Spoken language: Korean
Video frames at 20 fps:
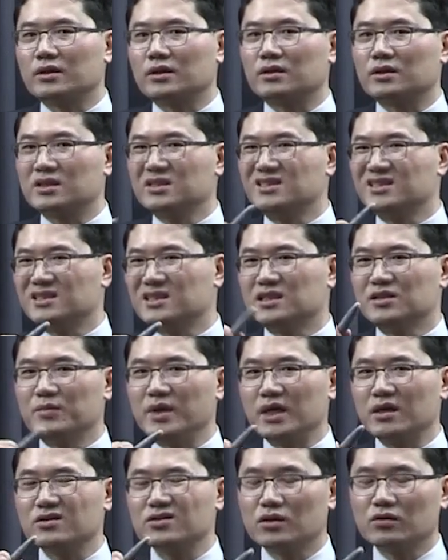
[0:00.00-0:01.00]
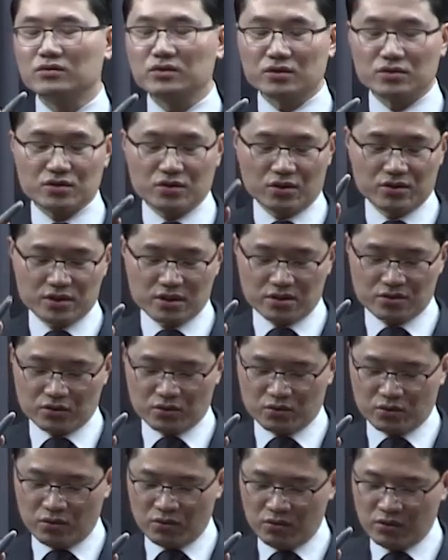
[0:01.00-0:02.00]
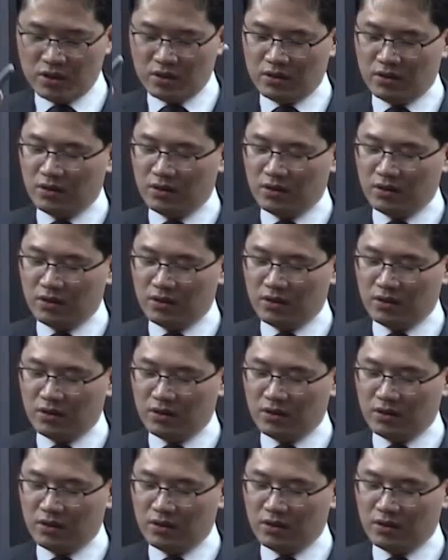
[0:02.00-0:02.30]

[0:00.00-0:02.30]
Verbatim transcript: 그러니까 그 금액이 전, 전체적으로